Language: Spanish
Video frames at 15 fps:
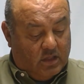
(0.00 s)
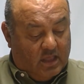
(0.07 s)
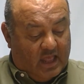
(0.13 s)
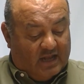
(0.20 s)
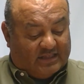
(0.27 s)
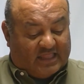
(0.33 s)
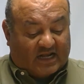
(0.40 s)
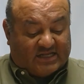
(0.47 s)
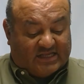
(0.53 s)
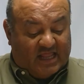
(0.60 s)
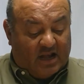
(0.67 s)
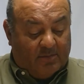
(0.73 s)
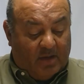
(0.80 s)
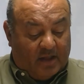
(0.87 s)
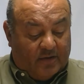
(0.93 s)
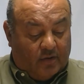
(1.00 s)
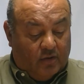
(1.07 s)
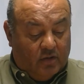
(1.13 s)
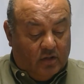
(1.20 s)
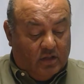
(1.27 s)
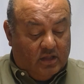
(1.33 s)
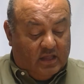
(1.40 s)
El tercer hermano,
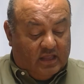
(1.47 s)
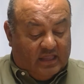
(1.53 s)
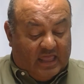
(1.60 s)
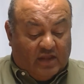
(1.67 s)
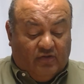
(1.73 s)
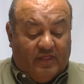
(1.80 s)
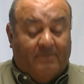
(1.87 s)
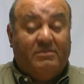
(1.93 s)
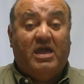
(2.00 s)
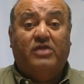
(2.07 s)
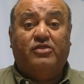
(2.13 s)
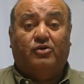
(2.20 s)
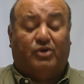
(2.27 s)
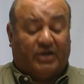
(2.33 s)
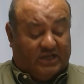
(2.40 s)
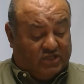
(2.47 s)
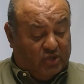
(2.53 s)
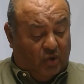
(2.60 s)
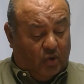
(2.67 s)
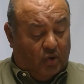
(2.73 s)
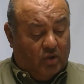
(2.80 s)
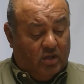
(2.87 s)
lleno de miedo,
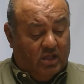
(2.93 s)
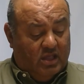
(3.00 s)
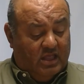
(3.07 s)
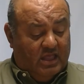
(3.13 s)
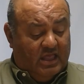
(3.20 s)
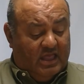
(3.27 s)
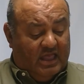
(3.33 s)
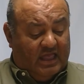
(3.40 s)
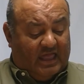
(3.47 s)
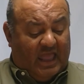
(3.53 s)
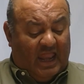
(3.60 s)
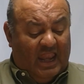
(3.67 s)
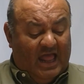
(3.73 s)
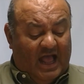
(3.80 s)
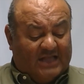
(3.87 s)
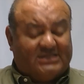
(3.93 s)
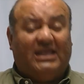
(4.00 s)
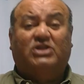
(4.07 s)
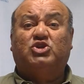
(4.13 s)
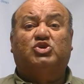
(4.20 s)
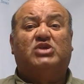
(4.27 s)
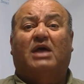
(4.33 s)
gritó, ¿Quién le has
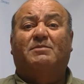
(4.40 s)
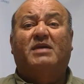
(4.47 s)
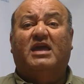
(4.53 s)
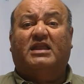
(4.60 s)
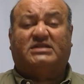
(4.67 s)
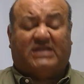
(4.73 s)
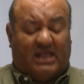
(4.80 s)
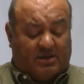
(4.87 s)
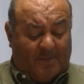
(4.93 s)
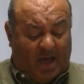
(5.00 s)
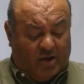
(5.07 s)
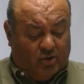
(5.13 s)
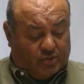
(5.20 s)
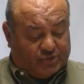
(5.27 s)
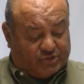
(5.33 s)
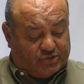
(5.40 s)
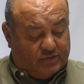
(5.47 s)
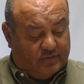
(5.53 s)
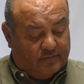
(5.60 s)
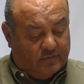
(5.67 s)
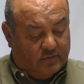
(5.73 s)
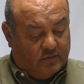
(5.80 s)
hecho a mis hermanos?
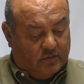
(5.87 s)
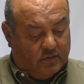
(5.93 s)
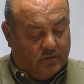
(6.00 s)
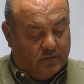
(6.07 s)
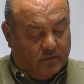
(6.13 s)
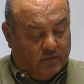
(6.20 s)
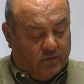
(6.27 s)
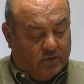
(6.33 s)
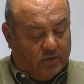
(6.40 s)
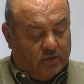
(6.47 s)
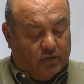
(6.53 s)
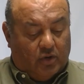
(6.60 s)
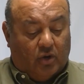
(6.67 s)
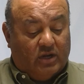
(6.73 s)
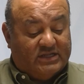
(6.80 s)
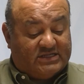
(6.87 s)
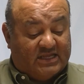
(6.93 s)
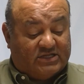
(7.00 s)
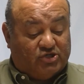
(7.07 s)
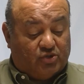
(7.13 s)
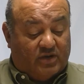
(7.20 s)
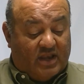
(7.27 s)
No les he
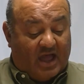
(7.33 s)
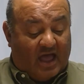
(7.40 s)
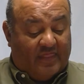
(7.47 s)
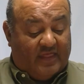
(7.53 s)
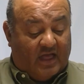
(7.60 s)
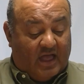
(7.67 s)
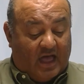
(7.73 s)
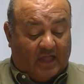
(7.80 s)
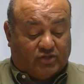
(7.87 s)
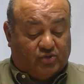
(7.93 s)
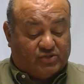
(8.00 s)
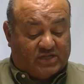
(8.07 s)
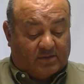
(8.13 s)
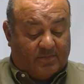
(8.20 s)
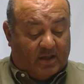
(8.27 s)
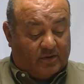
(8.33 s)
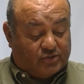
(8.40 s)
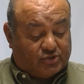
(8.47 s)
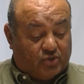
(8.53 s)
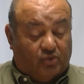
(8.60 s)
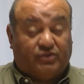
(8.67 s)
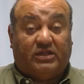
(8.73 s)
hecho nada a tus
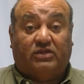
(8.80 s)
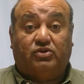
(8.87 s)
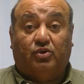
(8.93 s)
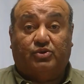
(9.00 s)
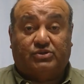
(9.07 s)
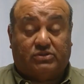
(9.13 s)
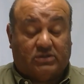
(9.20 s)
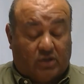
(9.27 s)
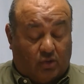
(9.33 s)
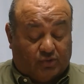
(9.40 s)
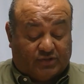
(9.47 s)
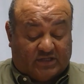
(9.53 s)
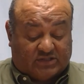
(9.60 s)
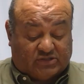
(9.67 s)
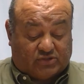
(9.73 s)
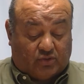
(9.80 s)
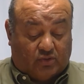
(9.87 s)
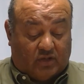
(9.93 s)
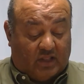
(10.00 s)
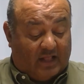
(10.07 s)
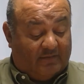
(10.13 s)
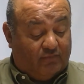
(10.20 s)
hermanos, contestó,
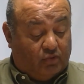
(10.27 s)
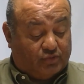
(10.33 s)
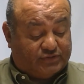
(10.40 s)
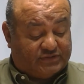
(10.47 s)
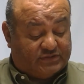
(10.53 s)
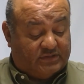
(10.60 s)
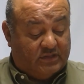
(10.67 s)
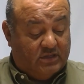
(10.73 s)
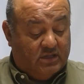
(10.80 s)
contestó la voz.